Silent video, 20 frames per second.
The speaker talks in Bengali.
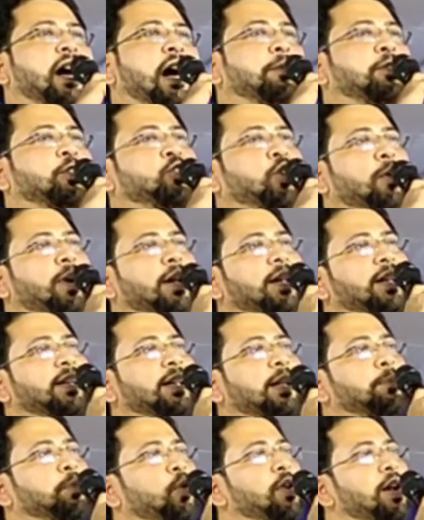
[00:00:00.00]
আমি
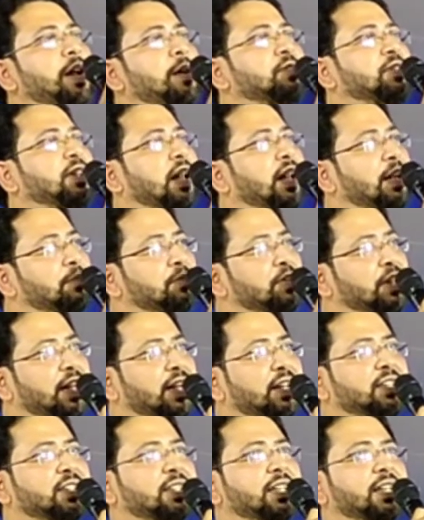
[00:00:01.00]
সবাইকে প্রণাম সালাম
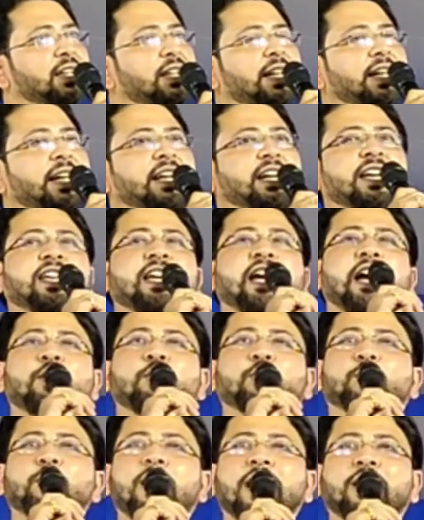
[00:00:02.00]
জানাচ্ছি এখানে
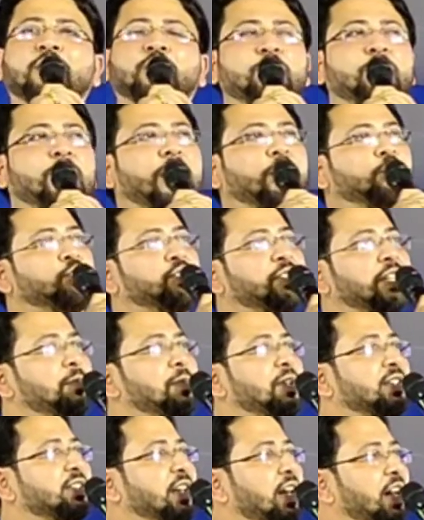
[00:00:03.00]
আগত এত মানুষকে
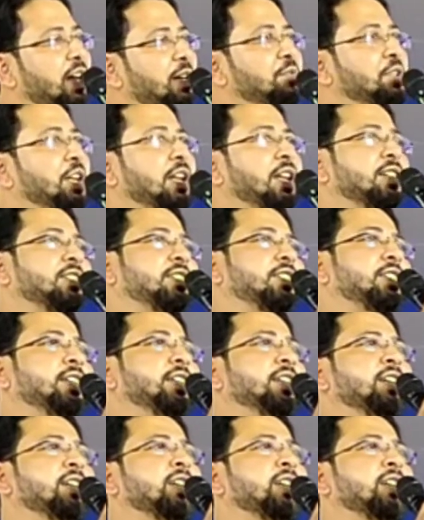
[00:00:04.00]
আমার সালাম জানাচ্ছি